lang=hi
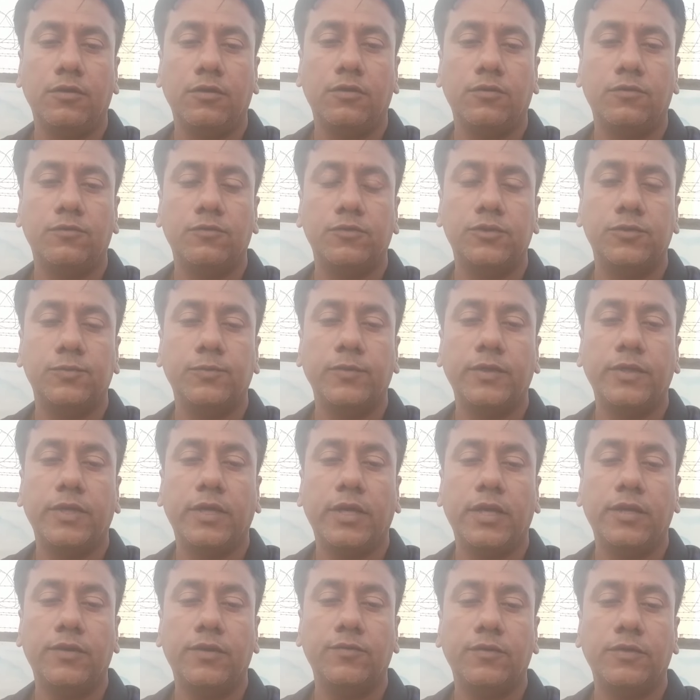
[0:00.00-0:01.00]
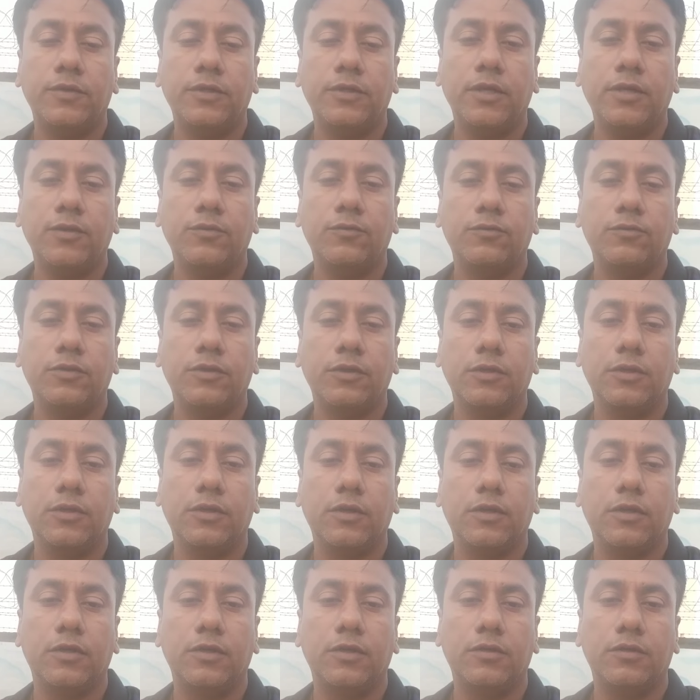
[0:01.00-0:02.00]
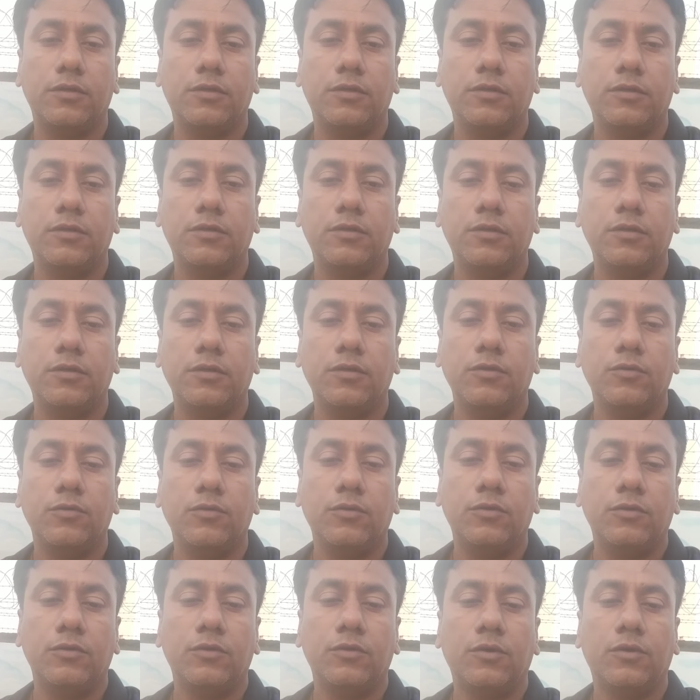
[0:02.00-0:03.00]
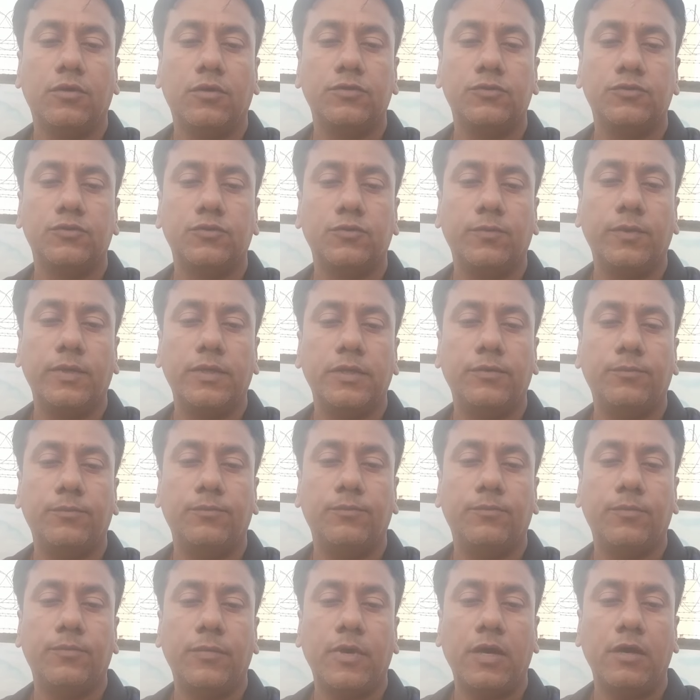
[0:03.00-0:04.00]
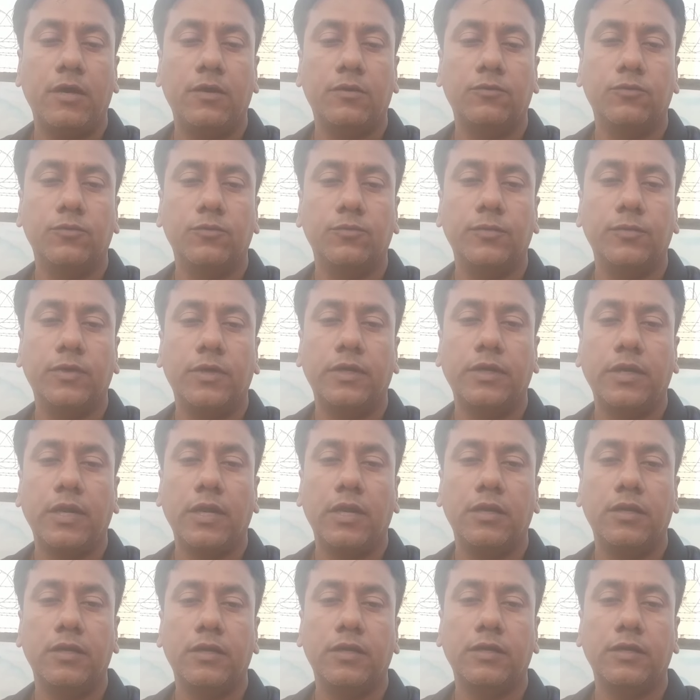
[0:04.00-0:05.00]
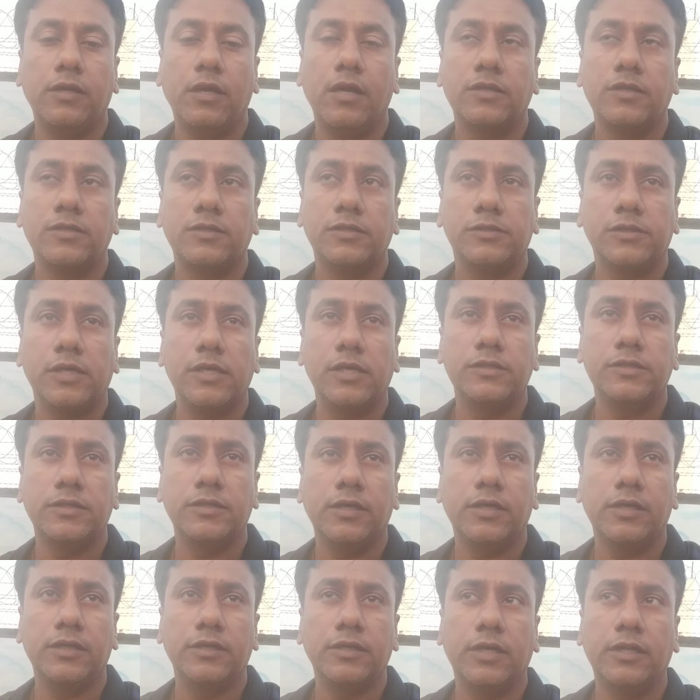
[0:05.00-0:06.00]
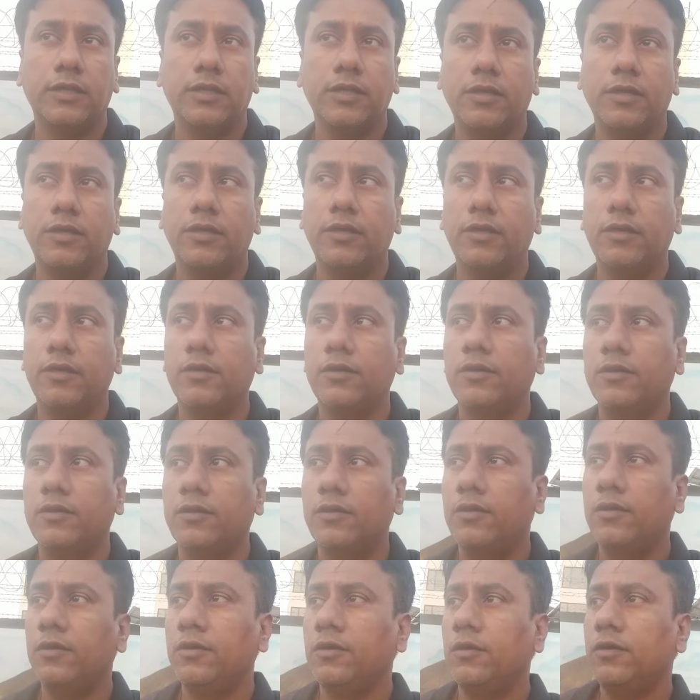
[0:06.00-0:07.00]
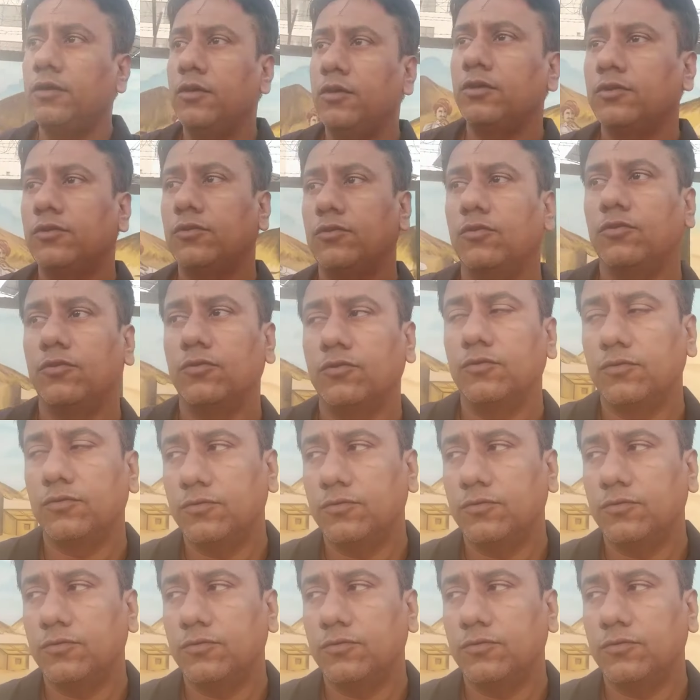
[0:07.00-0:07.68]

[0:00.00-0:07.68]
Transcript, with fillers: कुछ भी नेगेटिविटी नहीं होती है और सुबह जब बाहर घूमने टहलने या एक्सरसाइज करने जाते हैं तो